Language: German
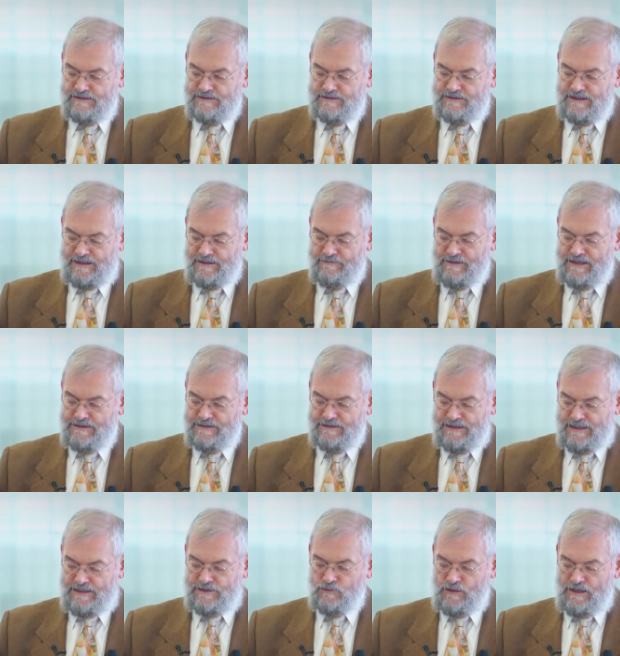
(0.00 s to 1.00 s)
der Gemeinde,
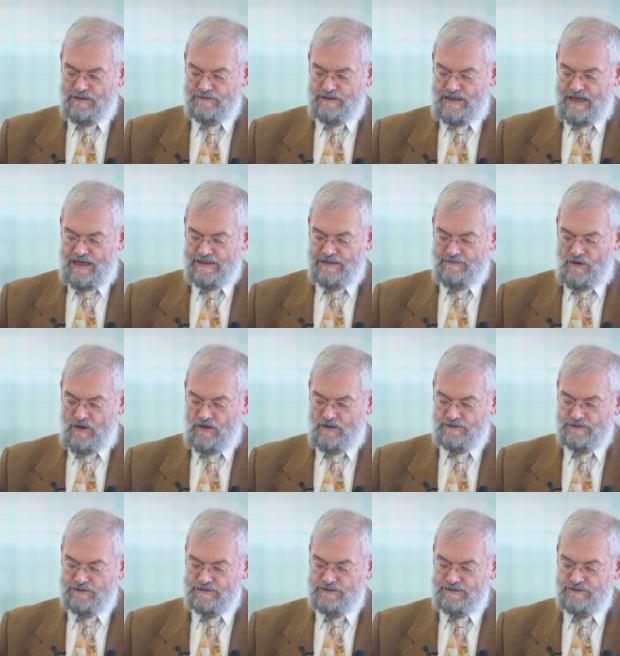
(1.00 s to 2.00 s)
nicht nur an einem
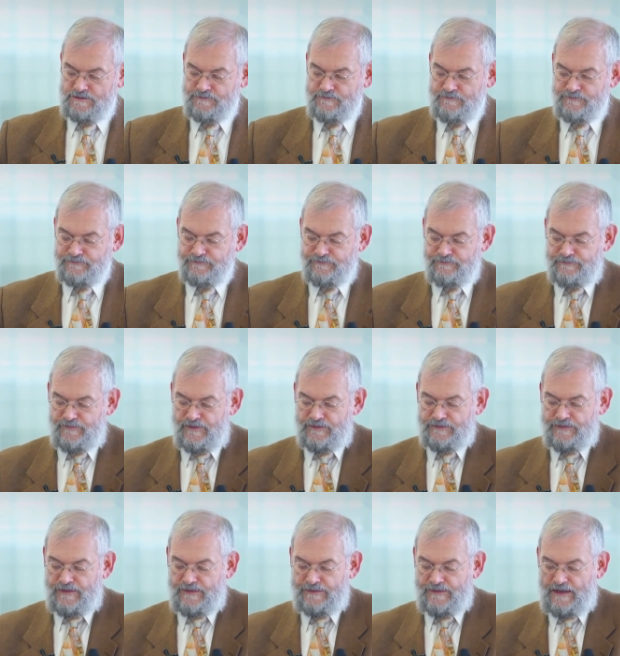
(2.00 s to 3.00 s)
Ort,
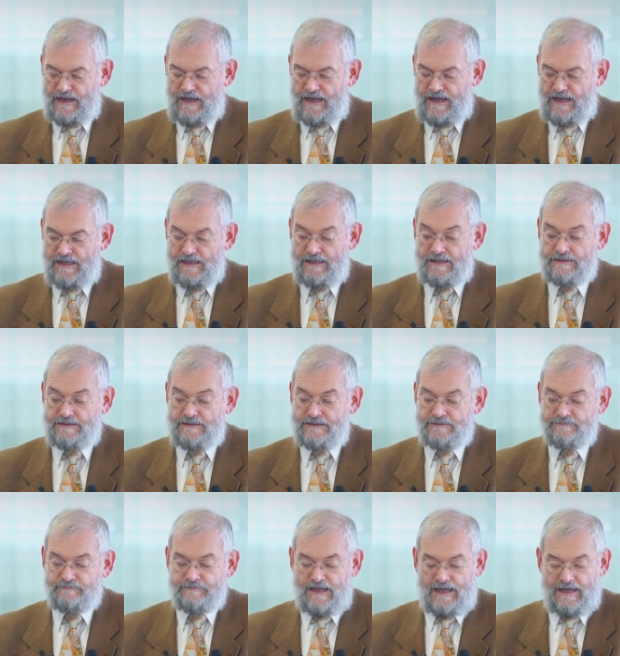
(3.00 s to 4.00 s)
allen
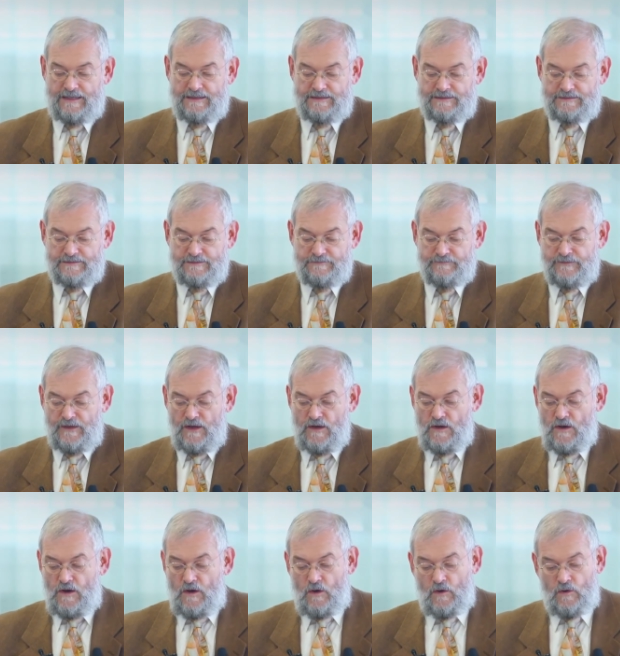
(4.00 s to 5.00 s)
Heiligen.
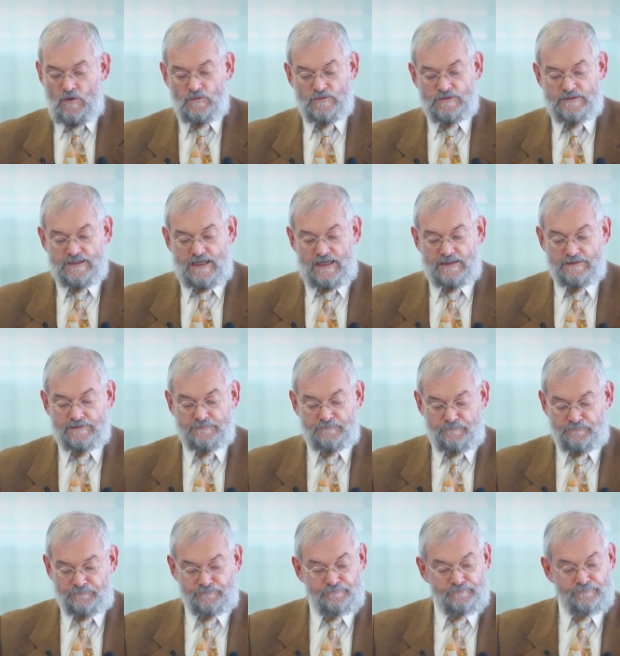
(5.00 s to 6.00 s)
Und dann
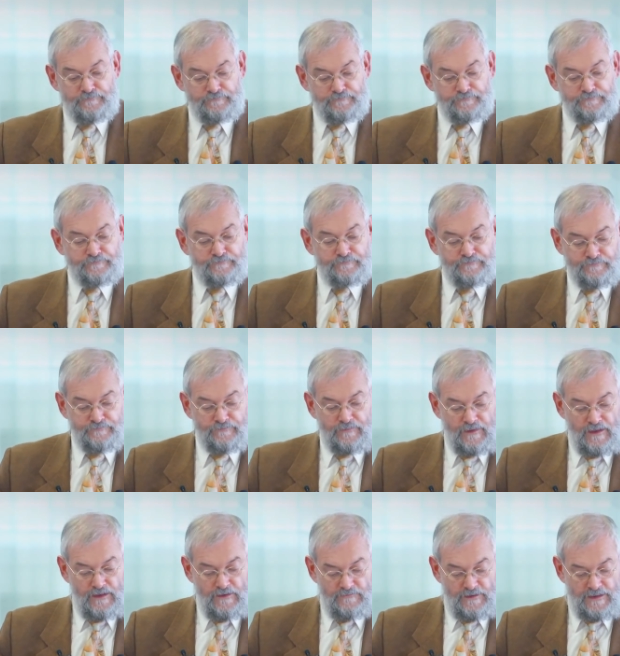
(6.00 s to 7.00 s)

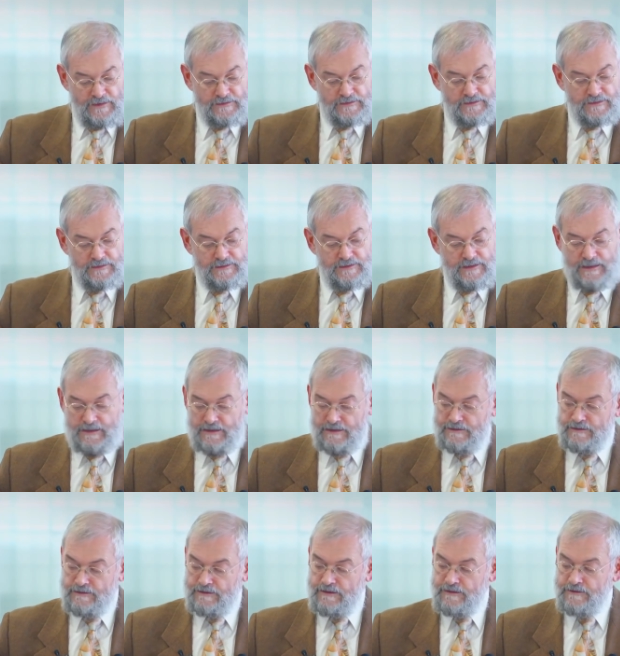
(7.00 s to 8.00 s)
weiter
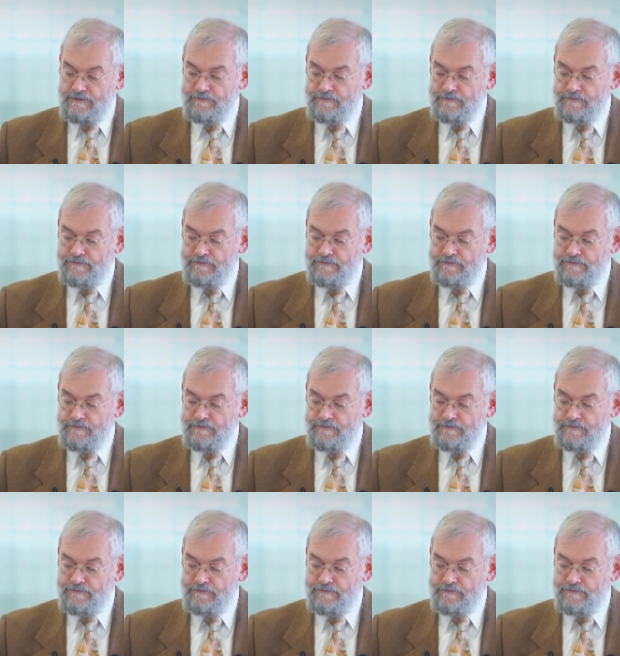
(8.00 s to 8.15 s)
in